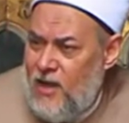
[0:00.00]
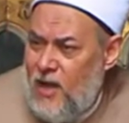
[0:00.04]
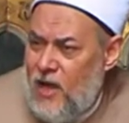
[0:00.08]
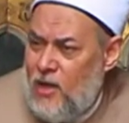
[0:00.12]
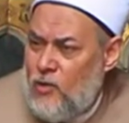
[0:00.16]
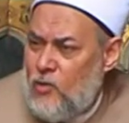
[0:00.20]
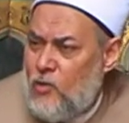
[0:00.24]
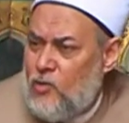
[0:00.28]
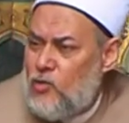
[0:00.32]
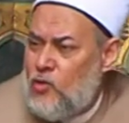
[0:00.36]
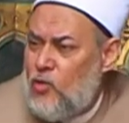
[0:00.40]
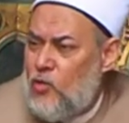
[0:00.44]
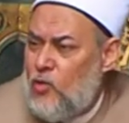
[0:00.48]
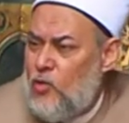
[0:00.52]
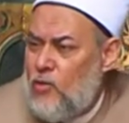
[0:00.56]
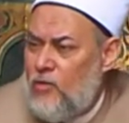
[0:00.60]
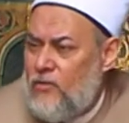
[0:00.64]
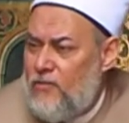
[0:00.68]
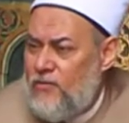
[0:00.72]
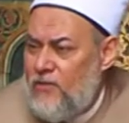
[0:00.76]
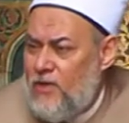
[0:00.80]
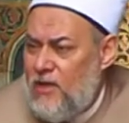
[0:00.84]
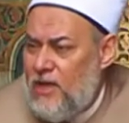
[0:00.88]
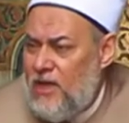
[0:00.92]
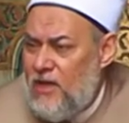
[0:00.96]

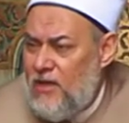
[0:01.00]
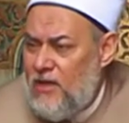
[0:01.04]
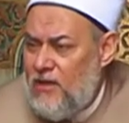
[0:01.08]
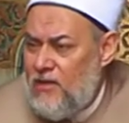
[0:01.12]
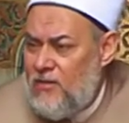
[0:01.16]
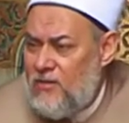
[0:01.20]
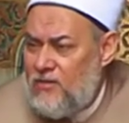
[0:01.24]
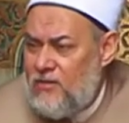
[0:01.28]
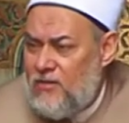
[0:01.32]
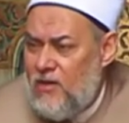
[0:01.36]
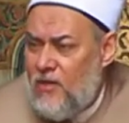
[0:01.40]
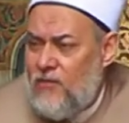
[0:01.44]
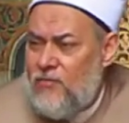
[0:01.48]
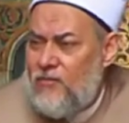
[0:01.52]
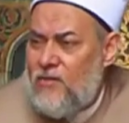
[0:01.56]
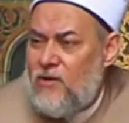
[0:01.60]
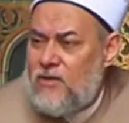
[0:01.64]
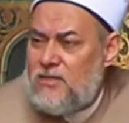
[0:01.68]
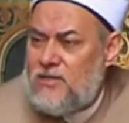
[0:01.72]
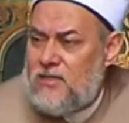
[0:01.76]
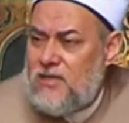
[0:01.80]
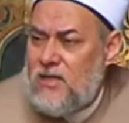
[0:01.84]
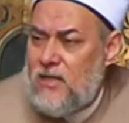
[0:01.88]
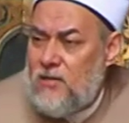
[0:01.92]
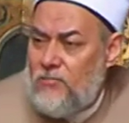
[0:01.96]
هندخل في
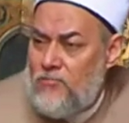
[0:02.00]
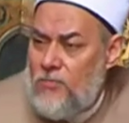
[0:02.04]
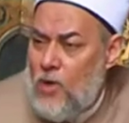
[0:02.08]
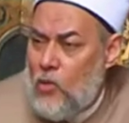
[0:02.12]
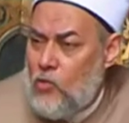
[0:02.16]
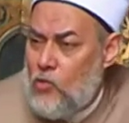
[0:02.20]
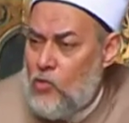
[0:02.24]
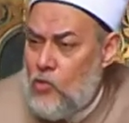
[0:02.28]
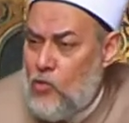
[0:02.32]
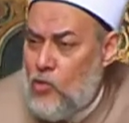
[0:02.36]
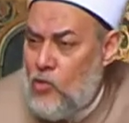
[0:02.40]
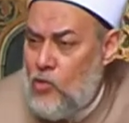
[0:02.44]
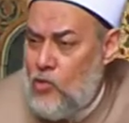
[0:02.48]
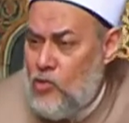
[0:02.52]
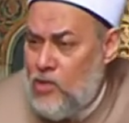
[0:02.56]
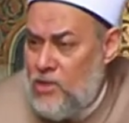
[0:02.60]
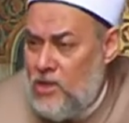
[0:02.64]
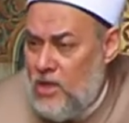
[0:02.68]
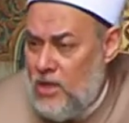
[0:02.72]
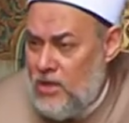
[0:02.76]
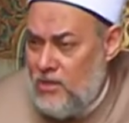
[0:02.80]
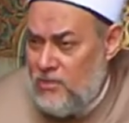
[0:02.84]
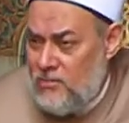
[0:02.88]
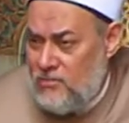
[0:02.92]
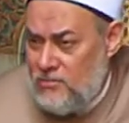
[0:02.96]
تفاصيل
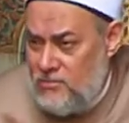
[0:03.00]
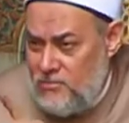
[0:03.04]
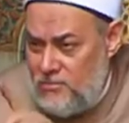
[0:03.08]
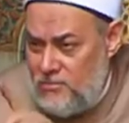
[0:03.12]
موجودة